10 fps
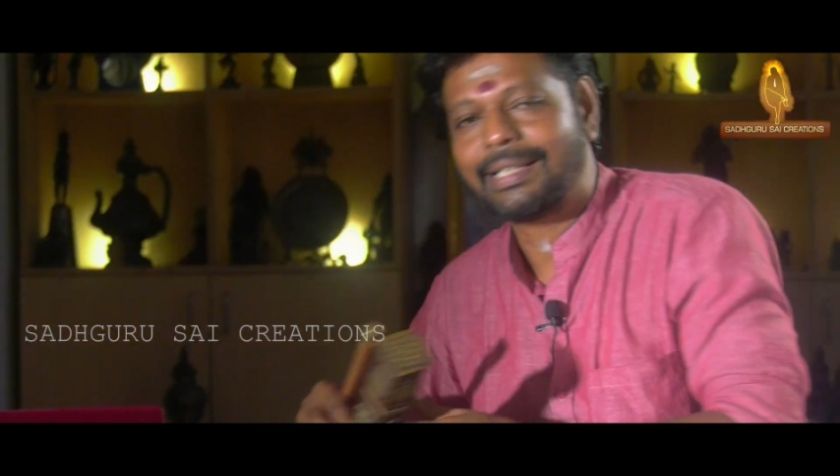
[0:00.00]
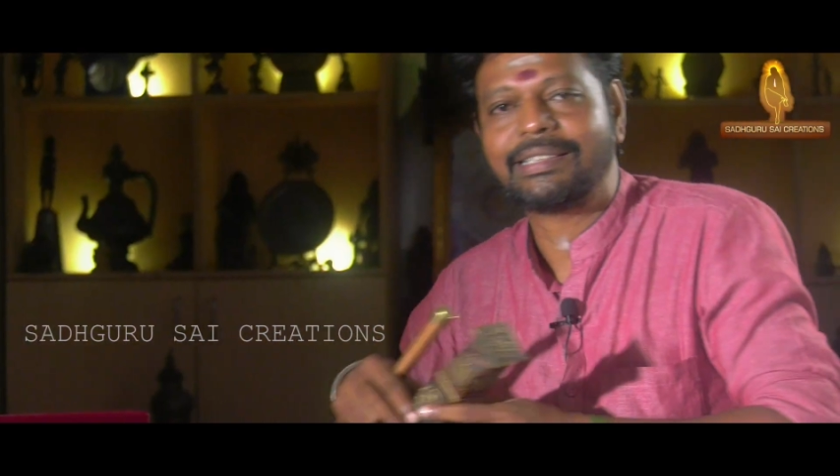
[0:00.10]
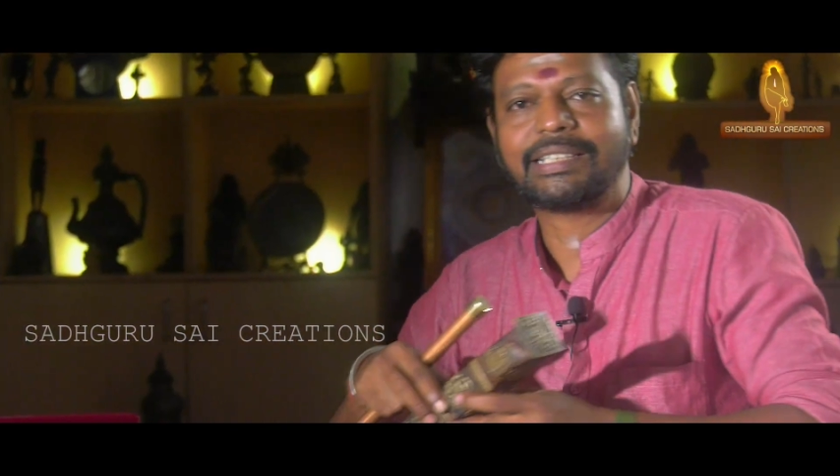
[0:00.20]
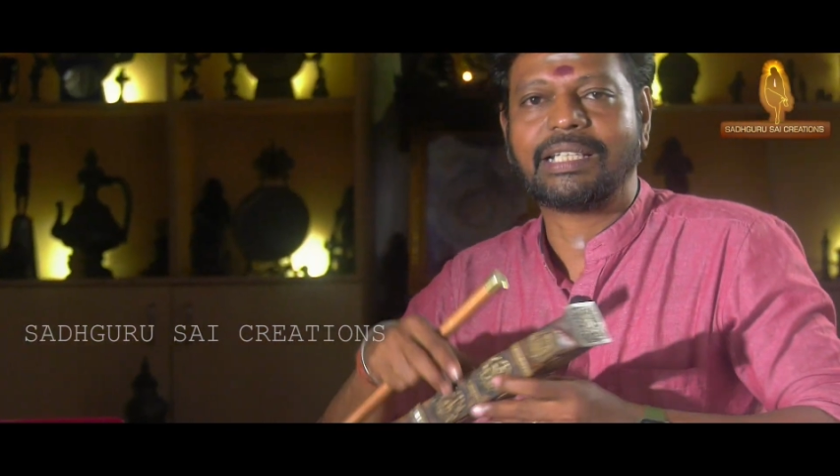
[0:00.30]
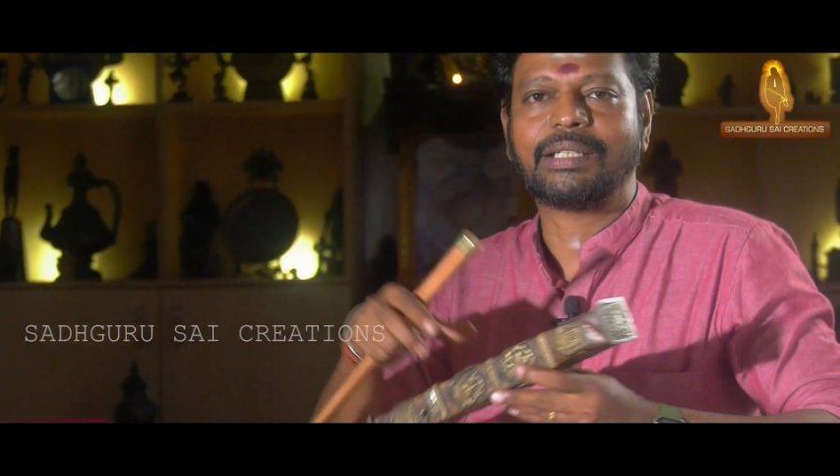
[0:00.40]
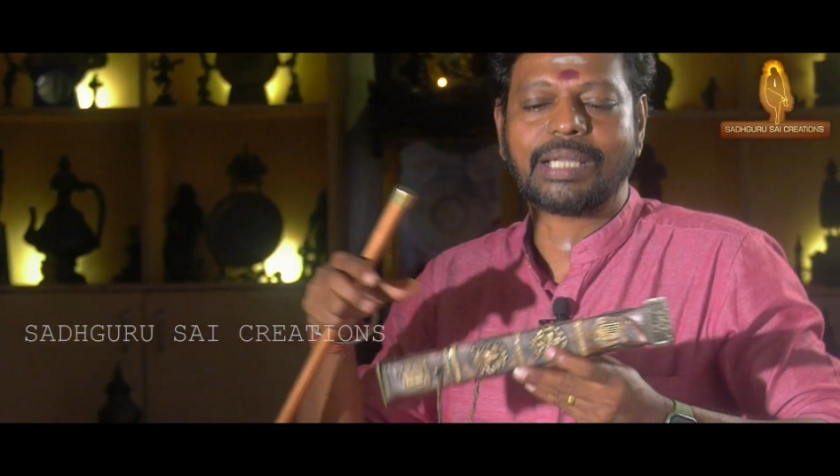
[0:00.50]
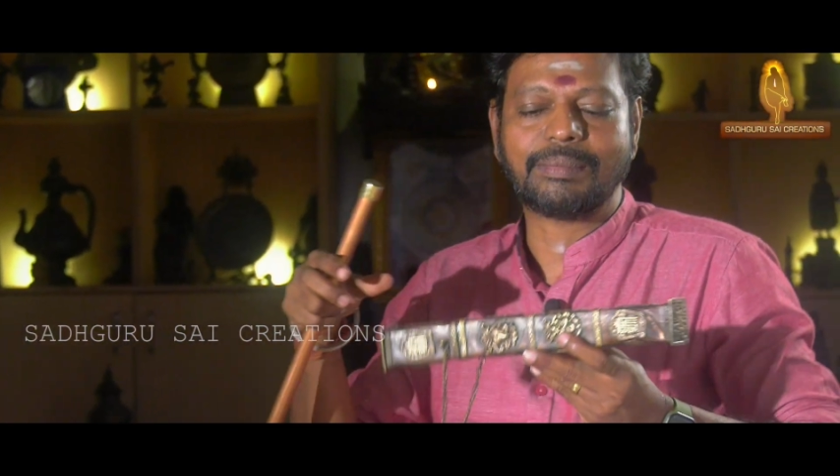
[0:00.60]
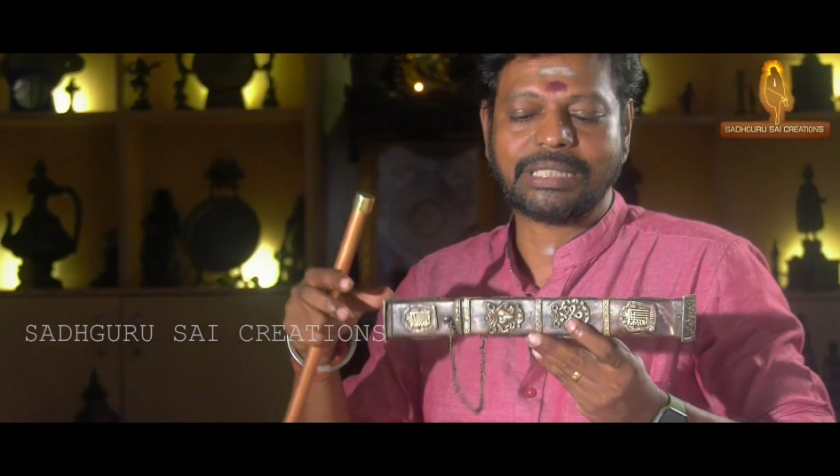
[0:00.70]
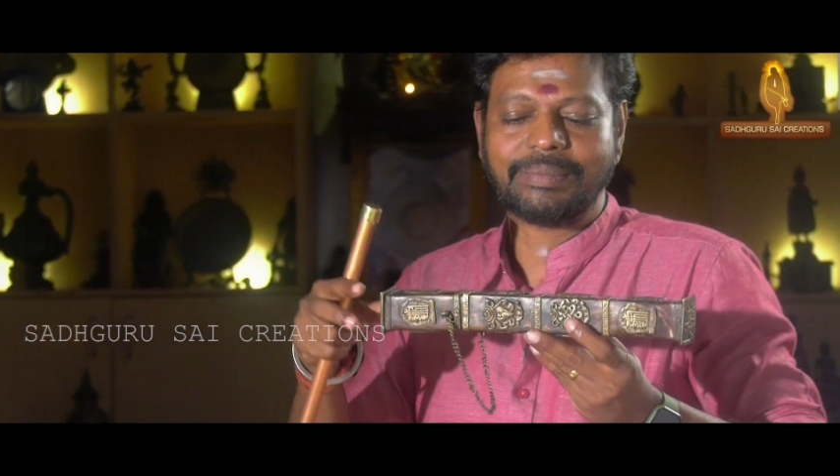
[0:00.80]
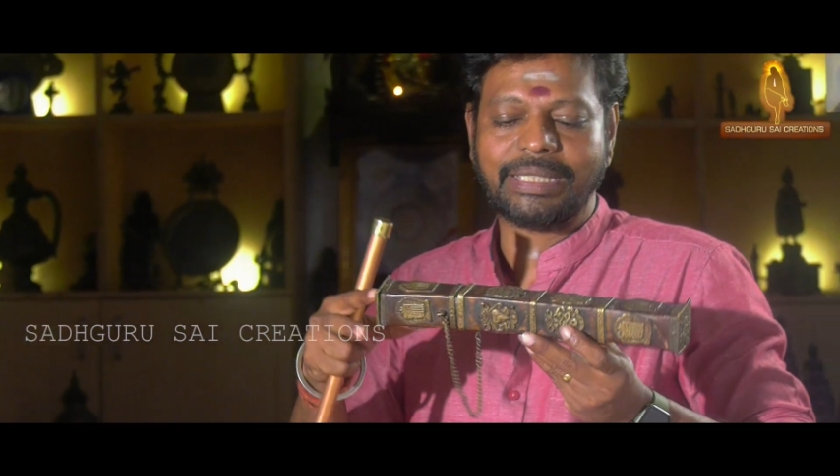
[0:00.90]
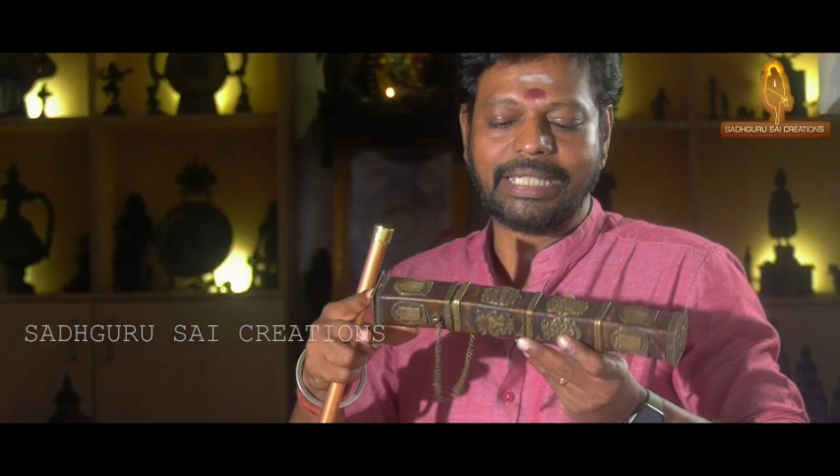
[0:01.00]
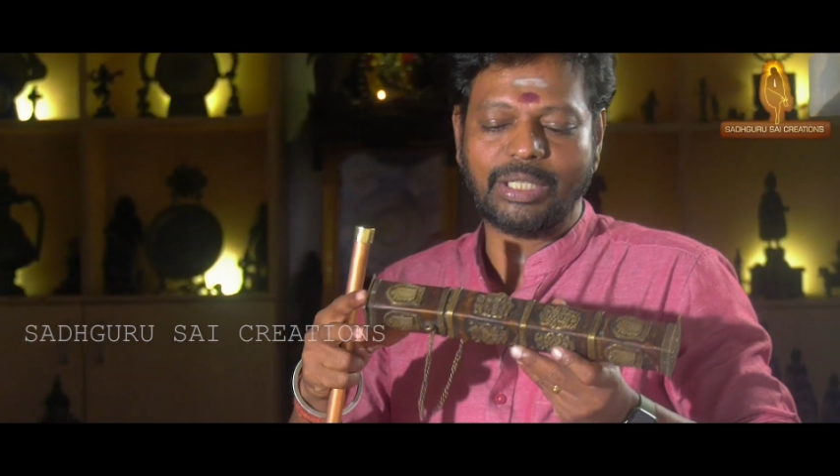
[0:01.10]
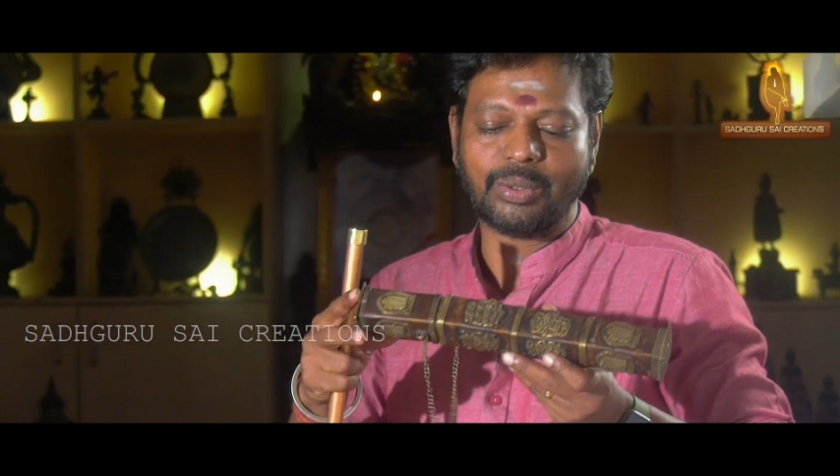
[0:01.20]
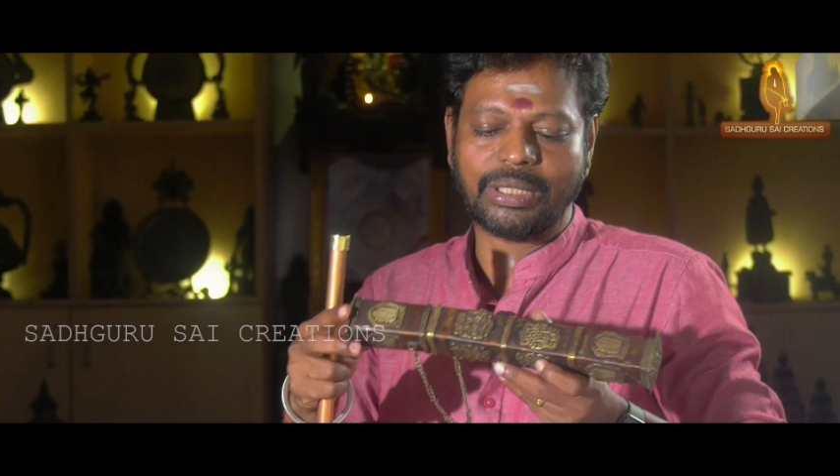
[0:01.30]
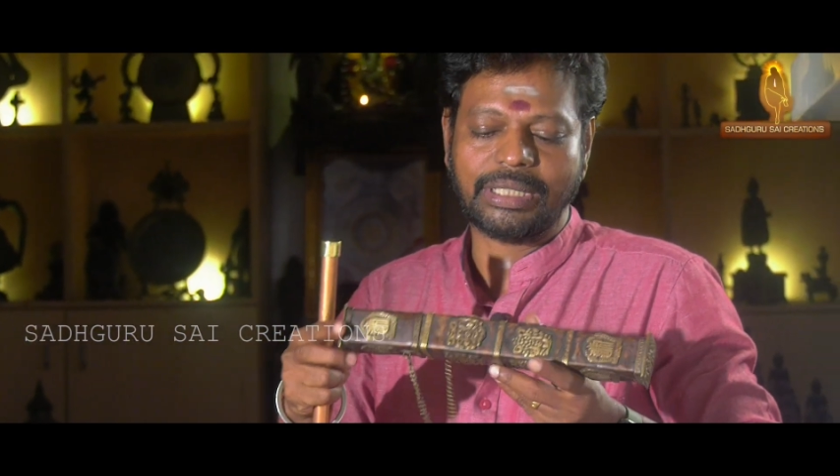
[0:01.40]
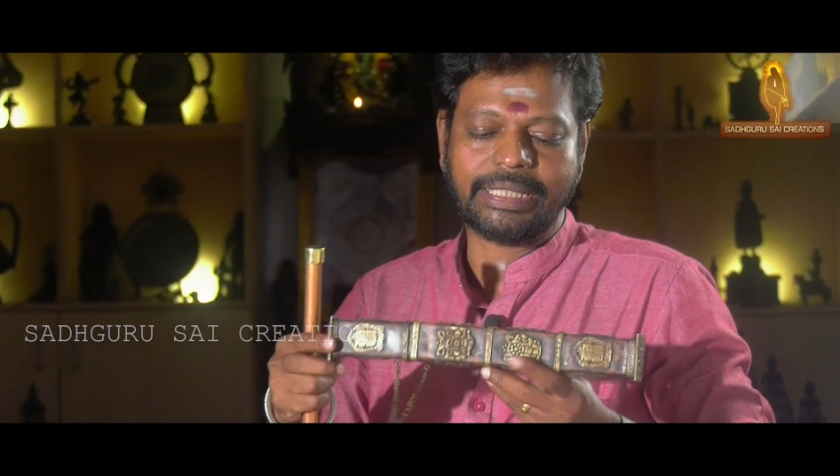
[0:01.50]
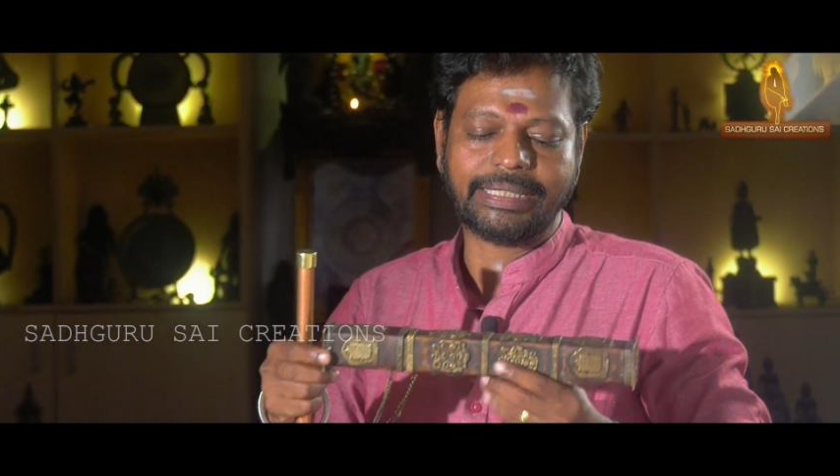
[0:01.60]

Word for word: அடுத்து நான் காமிச்ச மாதிரி இன்னொரு